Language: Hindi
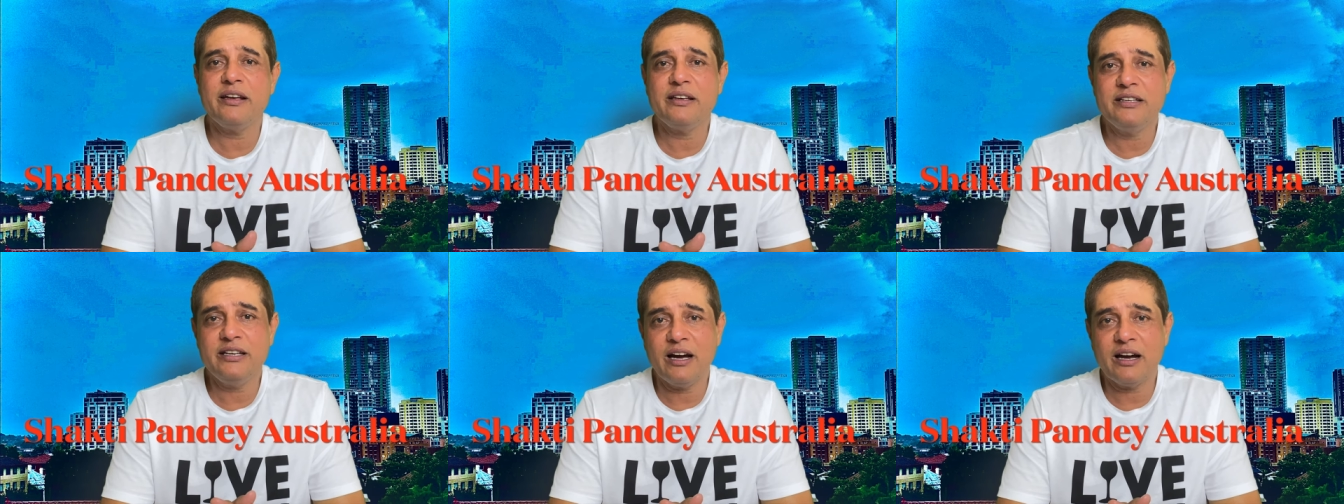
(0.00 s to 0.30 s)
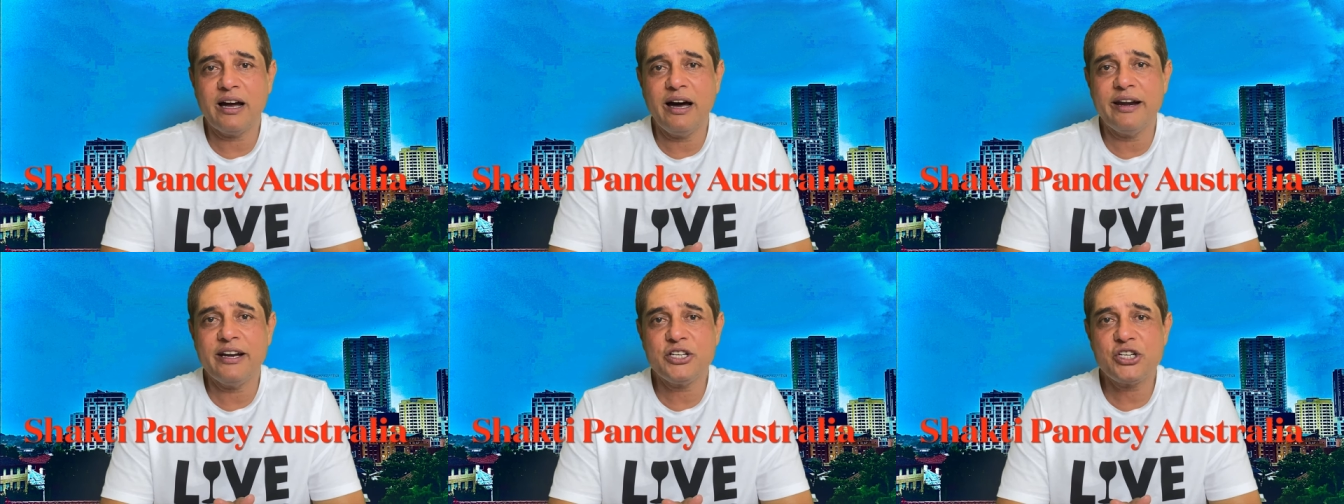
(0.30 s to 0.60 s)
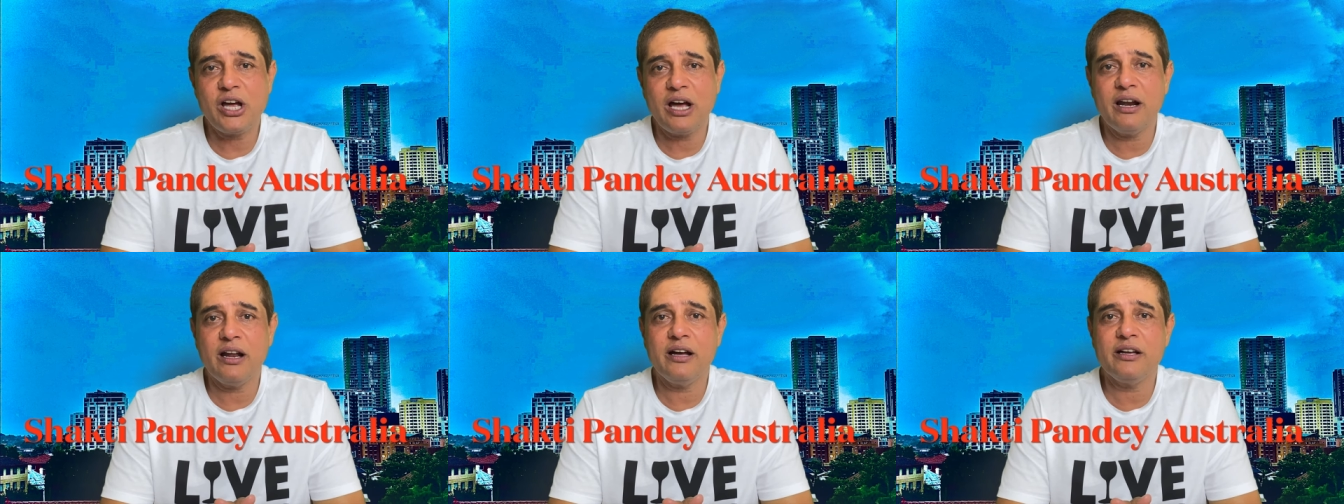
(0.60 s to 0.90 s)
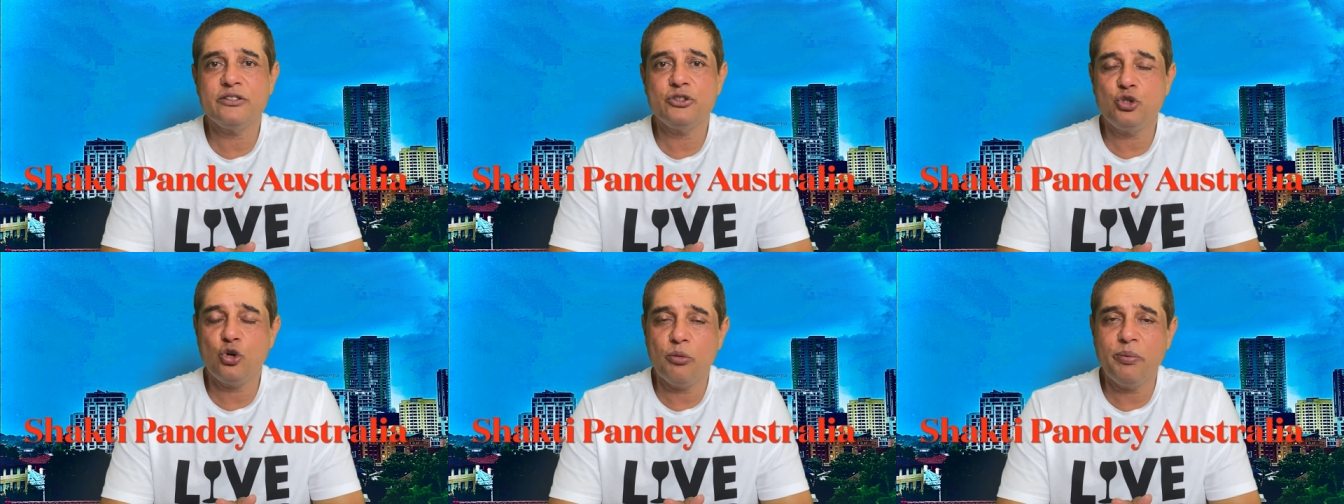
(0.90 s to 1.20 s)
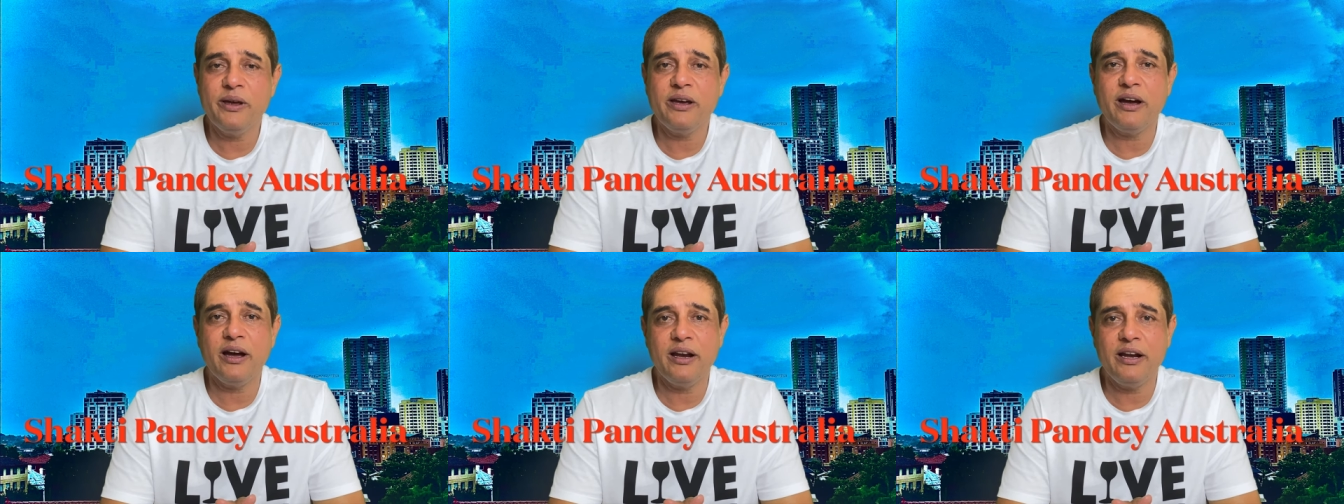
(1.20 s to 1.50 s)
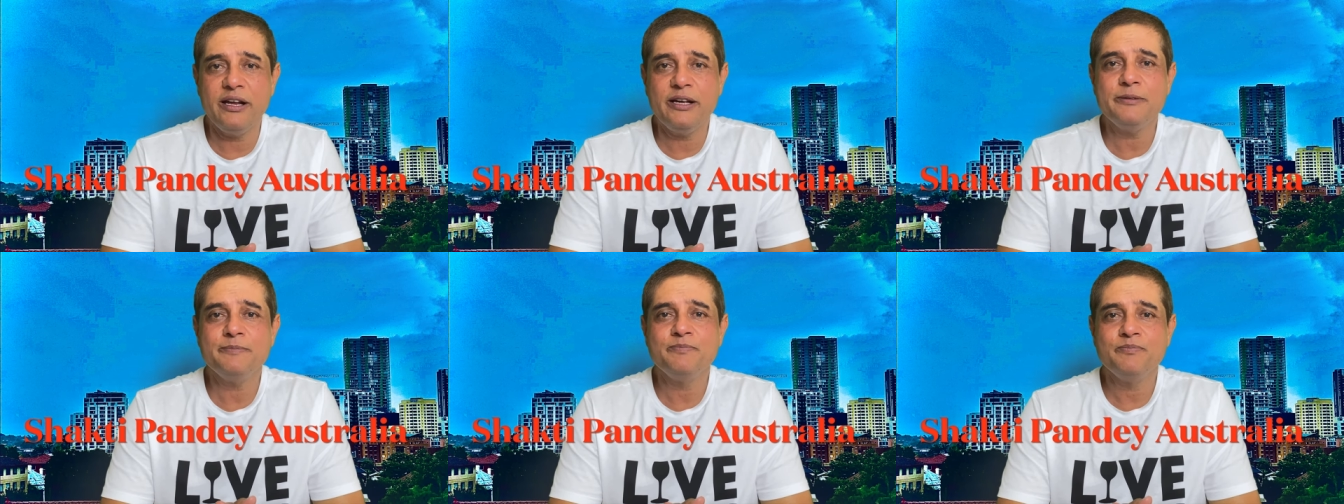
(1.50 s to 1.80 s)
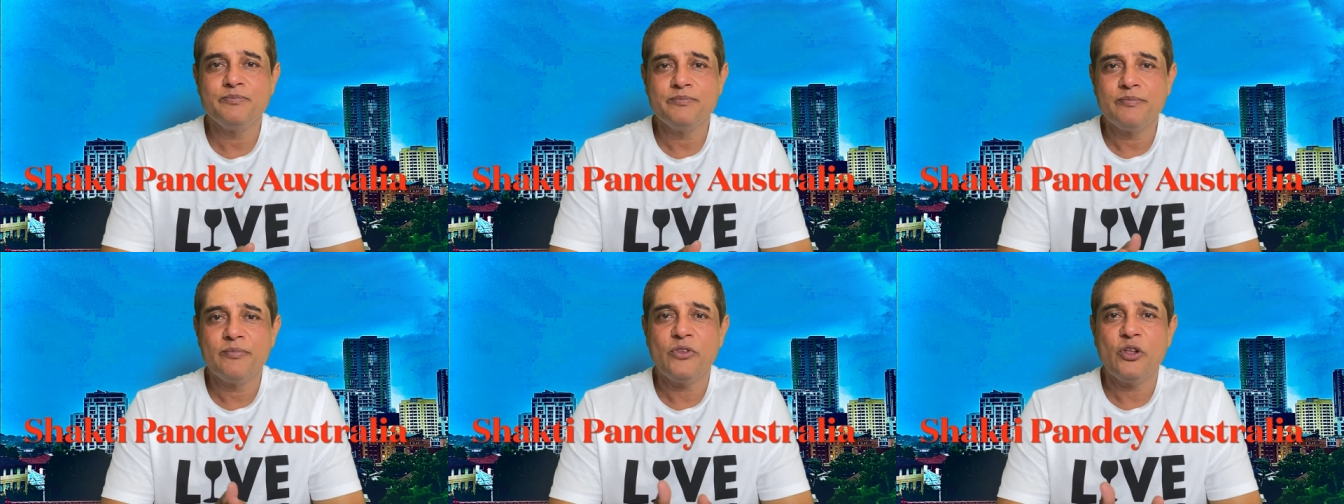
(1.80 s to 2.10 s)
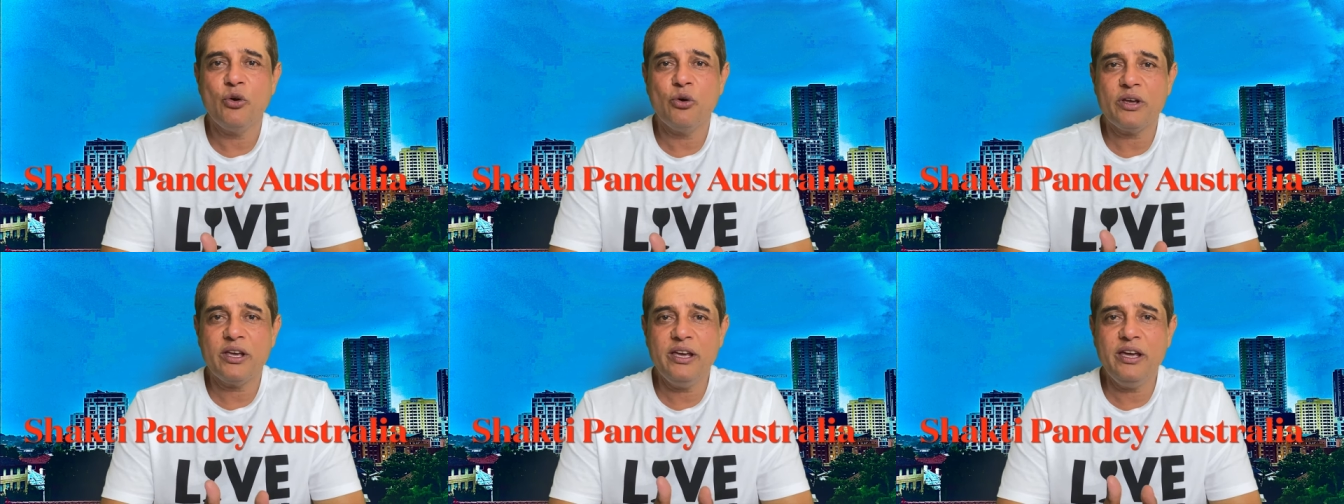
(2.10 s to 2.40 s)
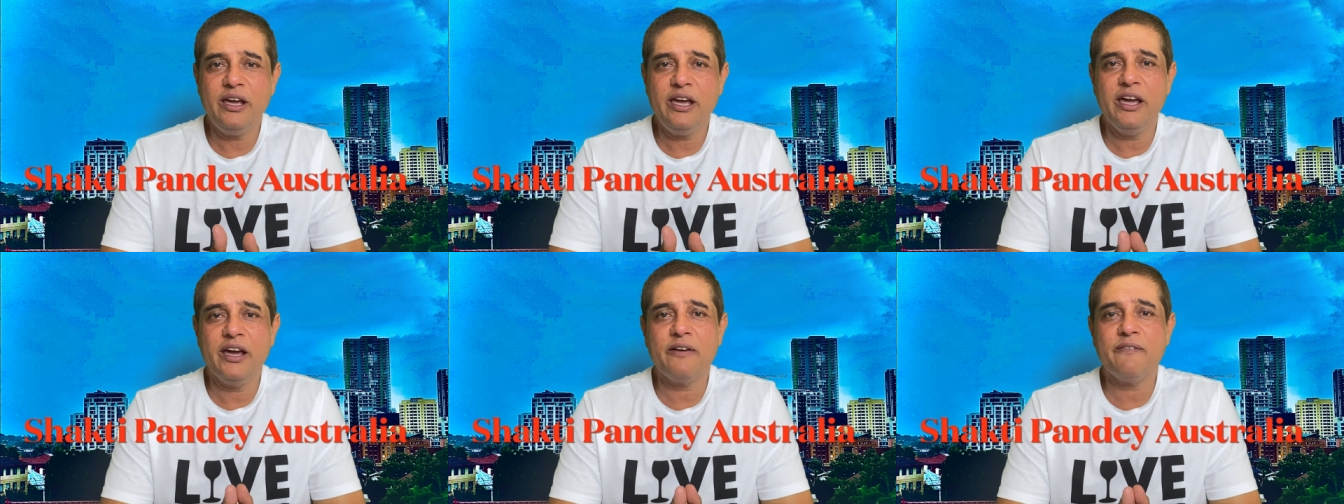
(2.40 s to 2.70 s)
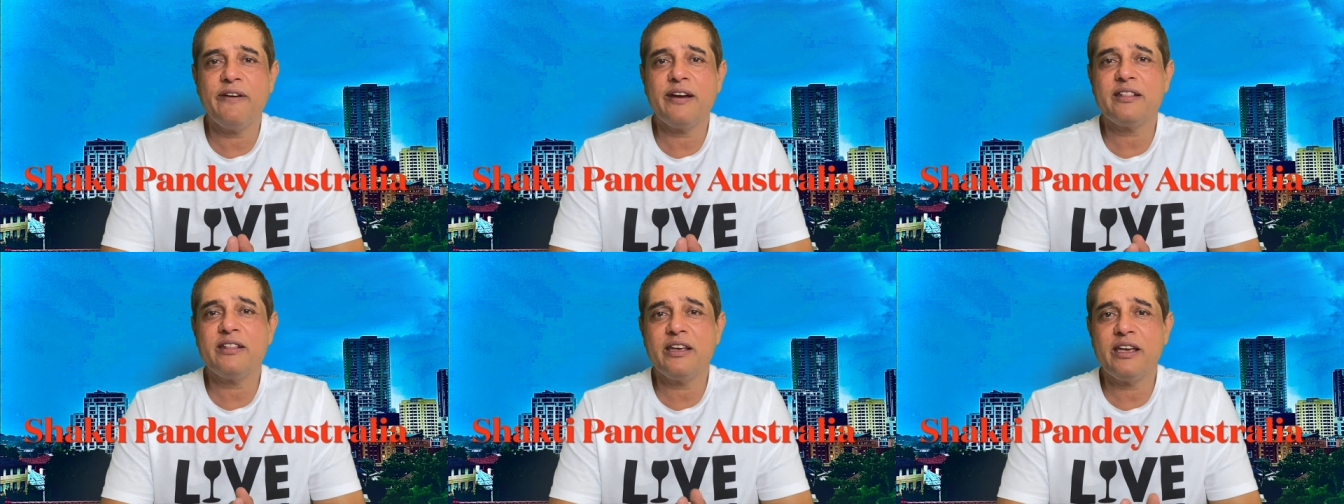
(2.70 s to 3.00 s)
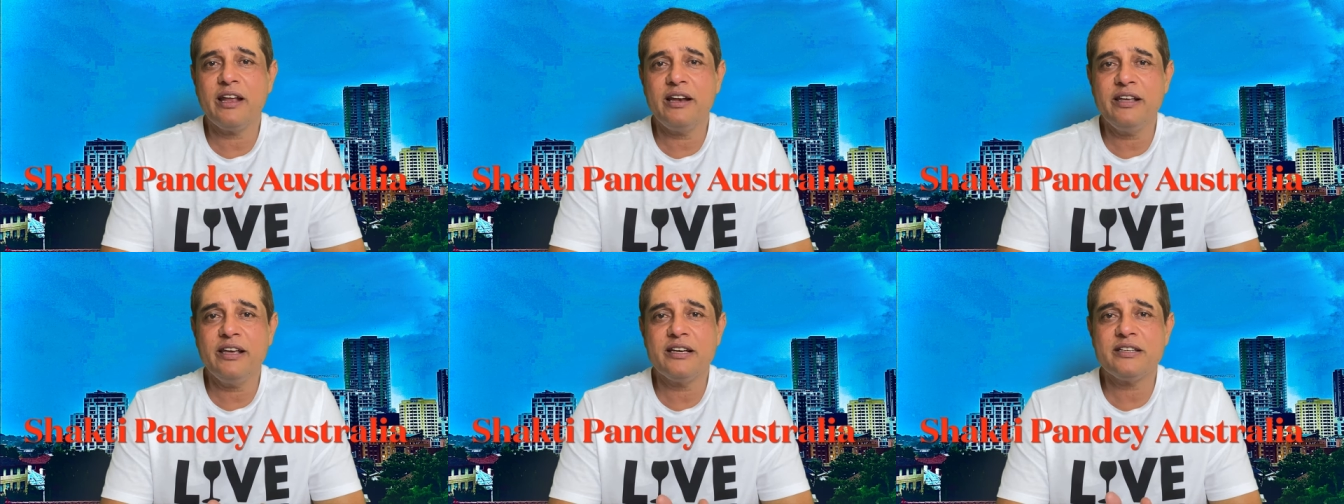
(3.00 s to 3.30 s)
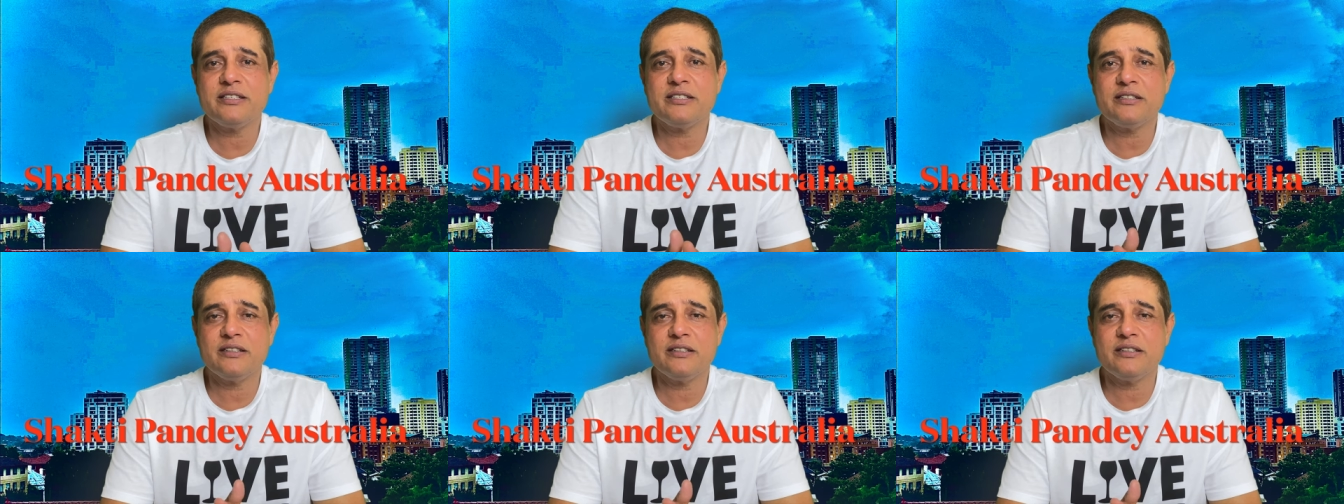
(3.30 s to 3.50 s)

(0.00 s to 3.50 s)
या कार्यशाला जो भी कह लें क्योंकि एक व्यक्ति के लिए